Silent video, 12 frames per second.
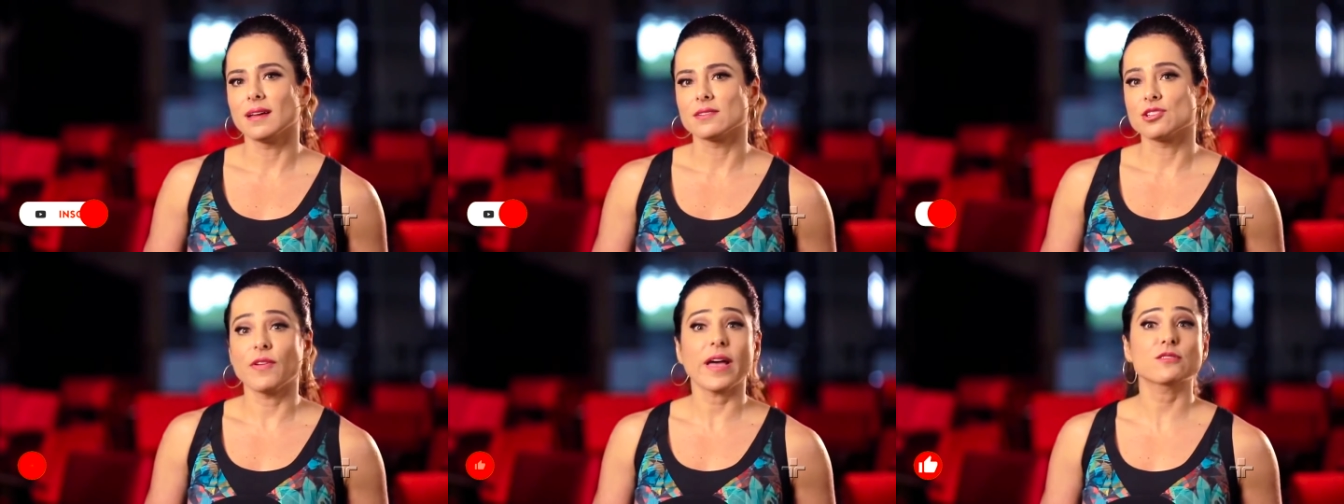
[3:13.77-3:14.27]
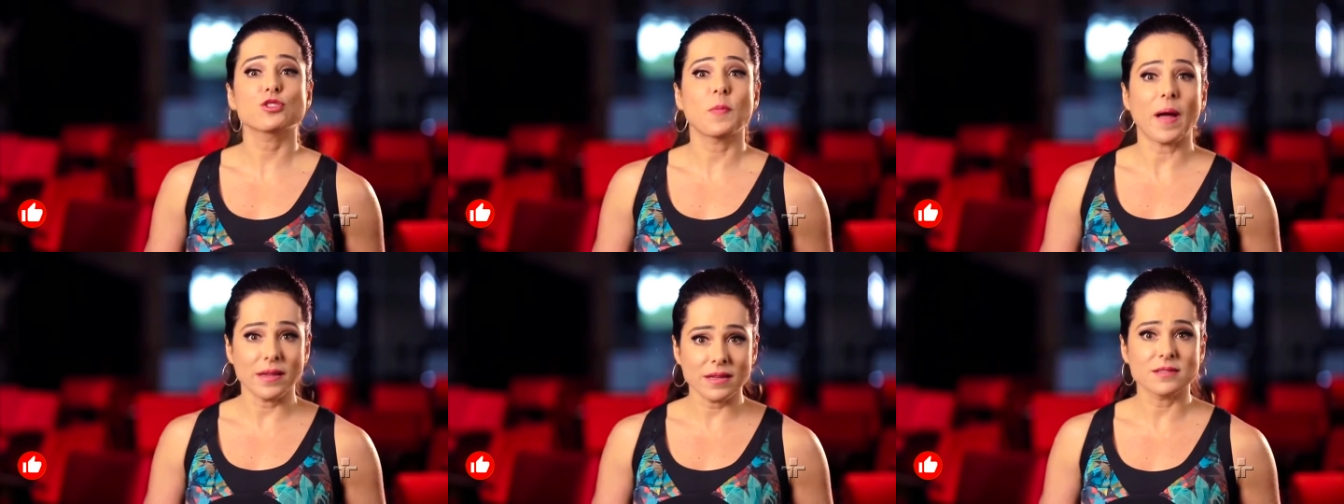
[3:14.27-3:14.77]
Diversos
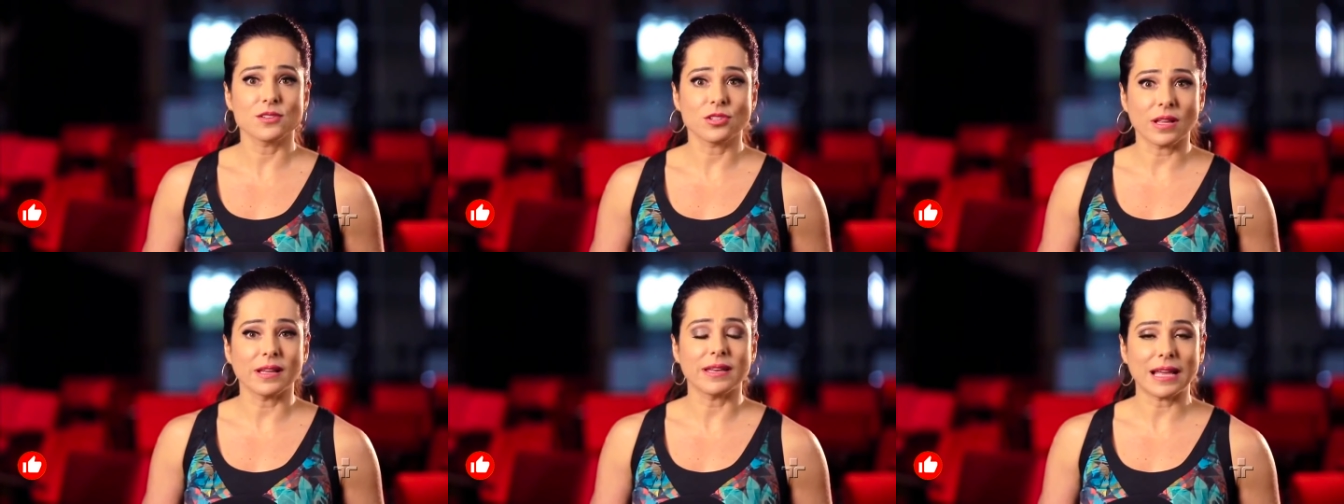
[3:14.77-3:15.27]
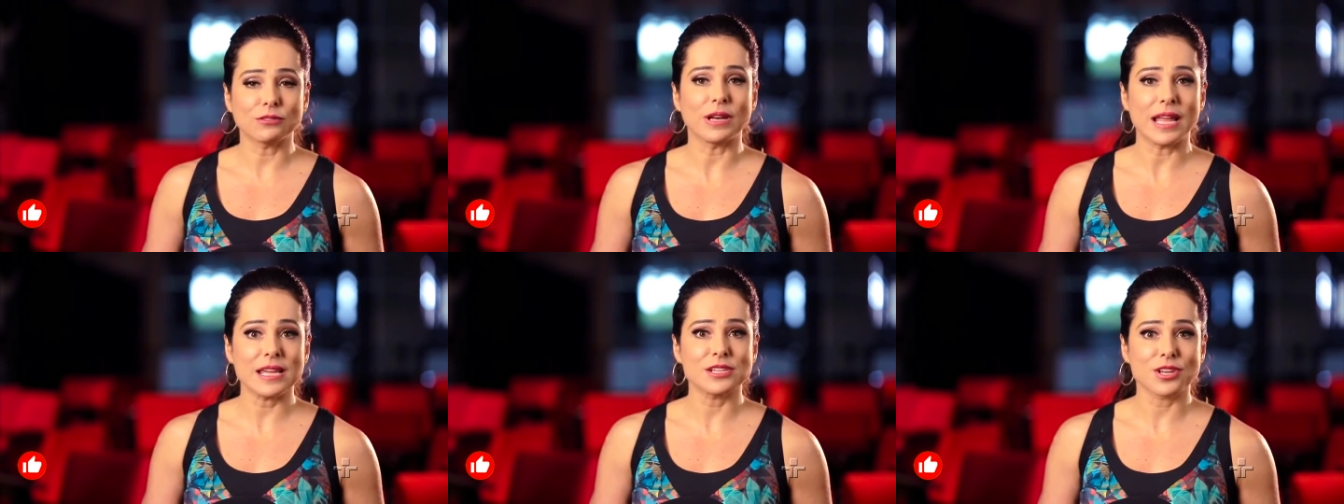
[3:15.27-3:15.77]
países têm criado
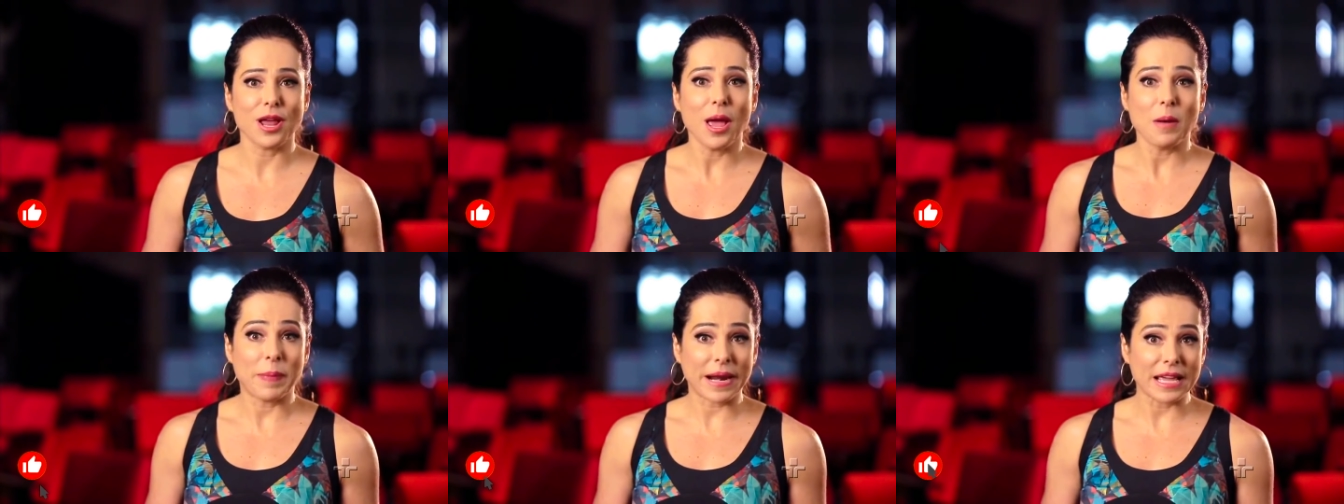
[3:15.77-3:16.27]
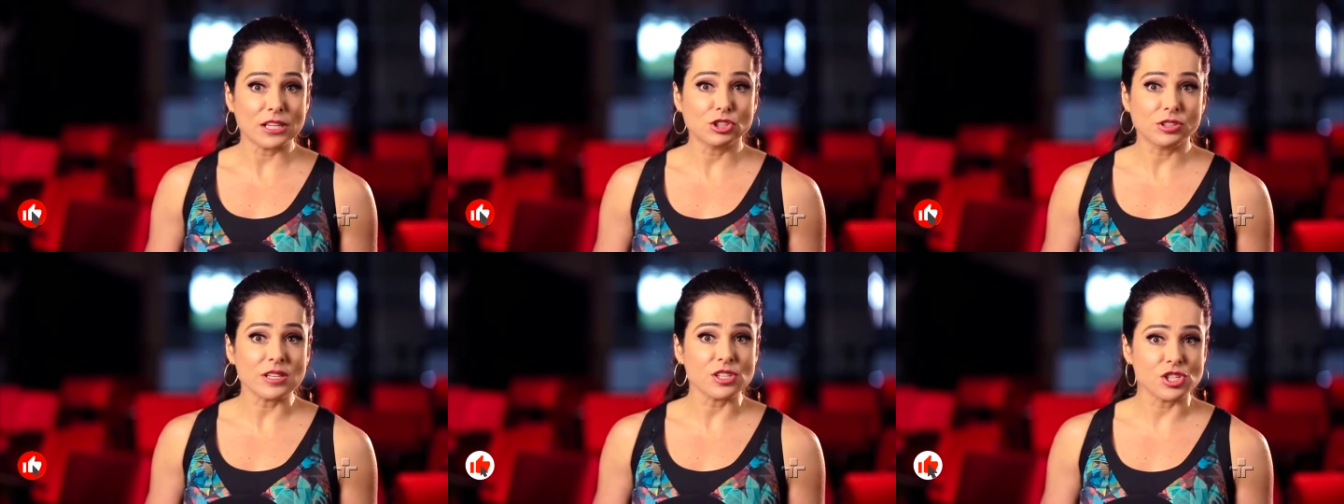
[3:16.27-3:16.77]
leis para
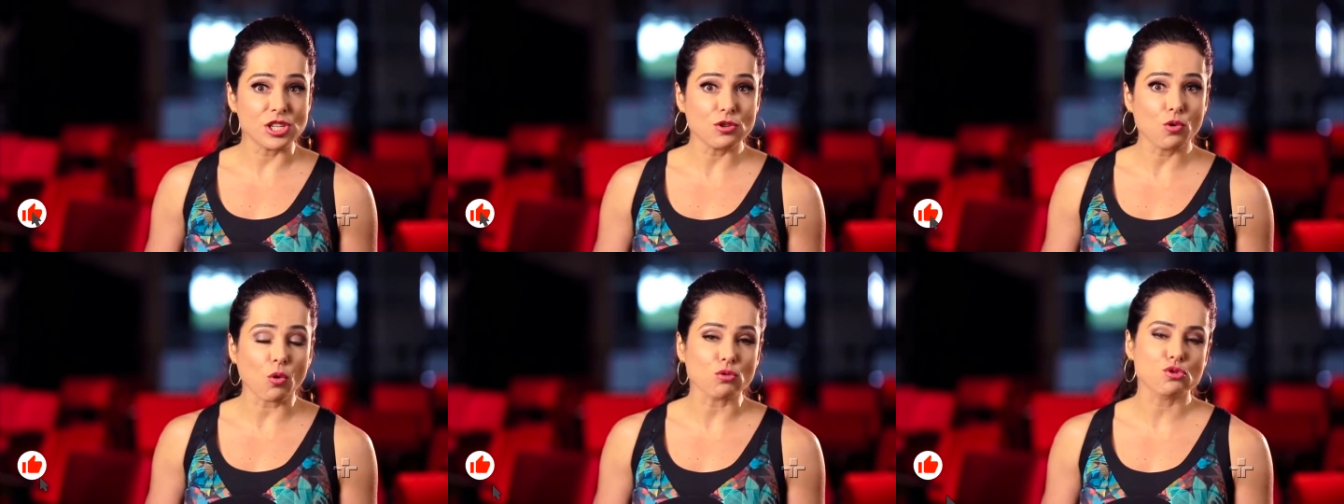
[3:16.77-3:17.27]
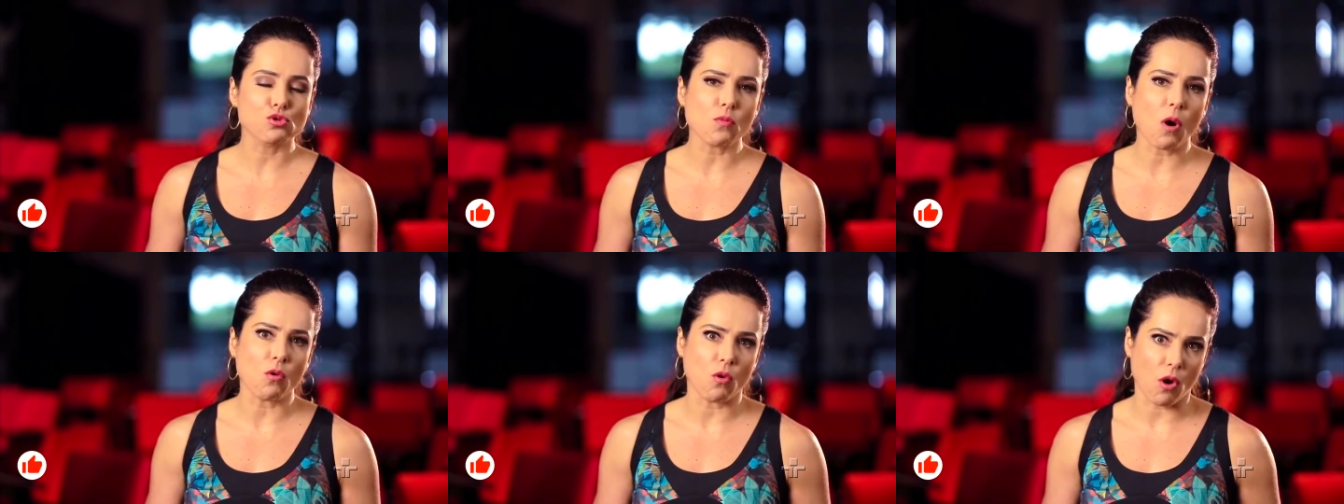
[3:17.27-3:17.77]
restringir o consumo
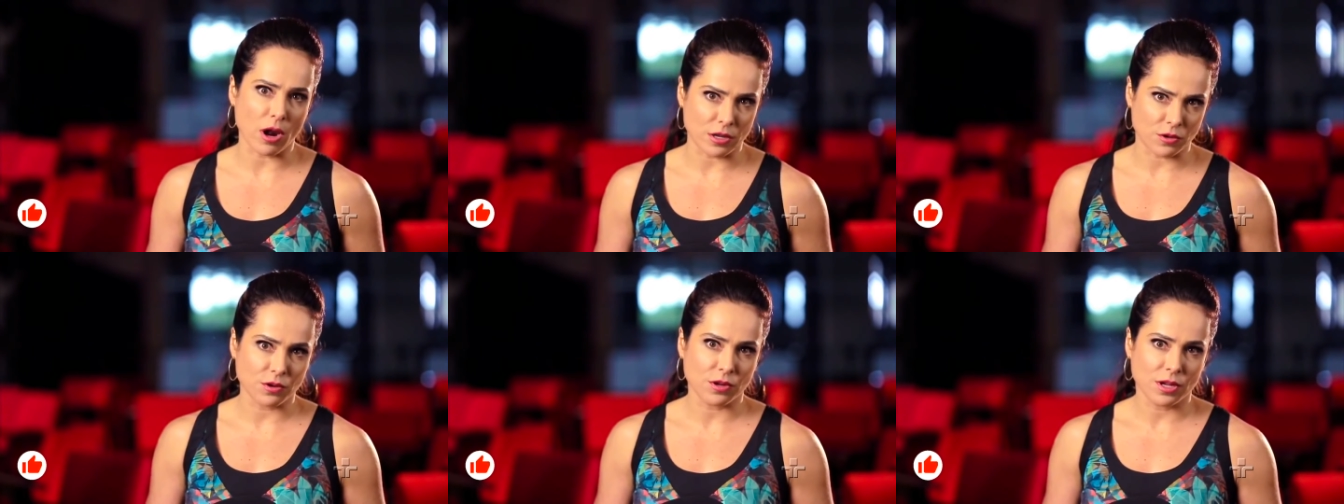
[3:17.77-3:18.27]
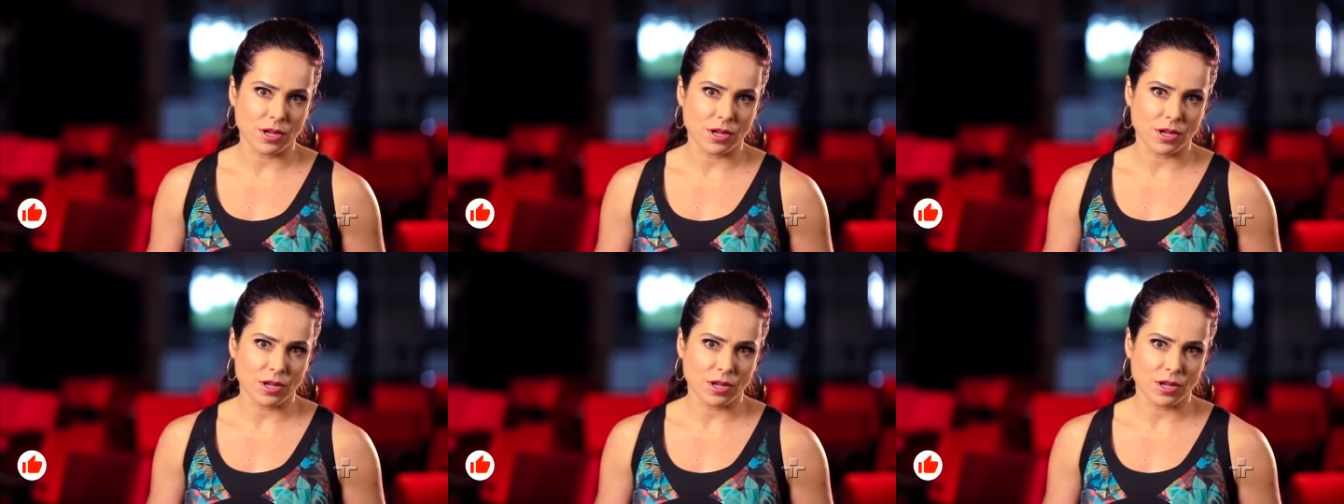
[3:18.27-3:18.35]
alcoólico.